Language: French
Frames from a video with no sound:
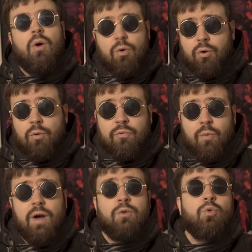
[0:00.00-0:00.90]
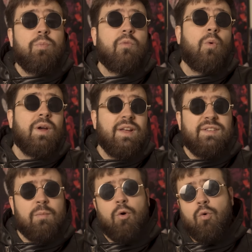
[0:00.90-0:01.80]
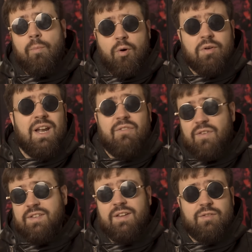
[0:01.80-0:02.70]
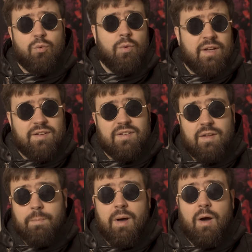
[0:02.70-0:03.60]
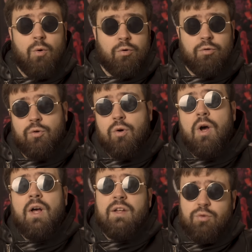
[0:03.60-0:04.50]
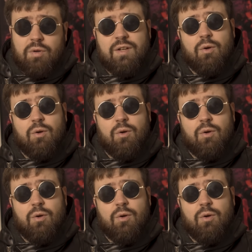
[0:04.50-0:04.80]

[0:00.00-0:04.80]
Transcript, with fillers: Encore une fois, nous pouvons aisément comprendre la fascination exercée par Orozco sur